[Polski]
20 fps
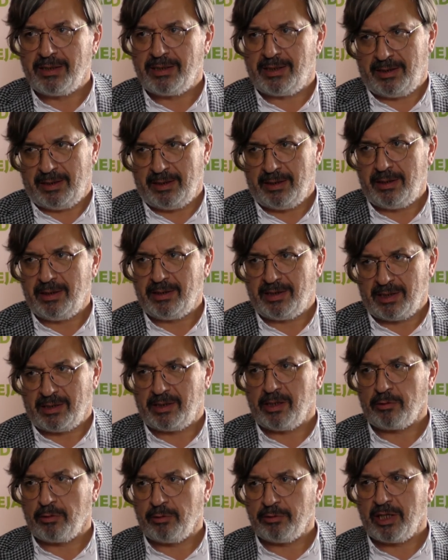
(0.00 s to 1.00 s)
z, ze
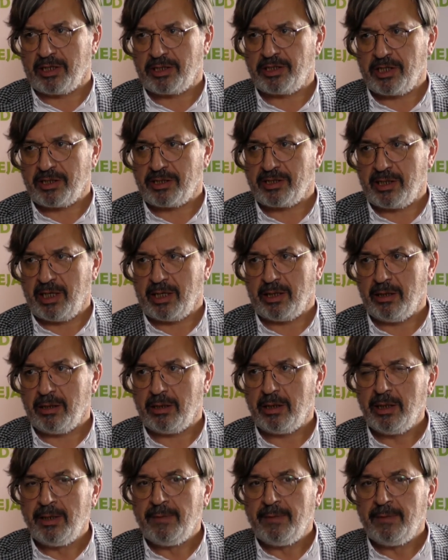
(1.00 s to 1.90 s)
stoku narciarskiego.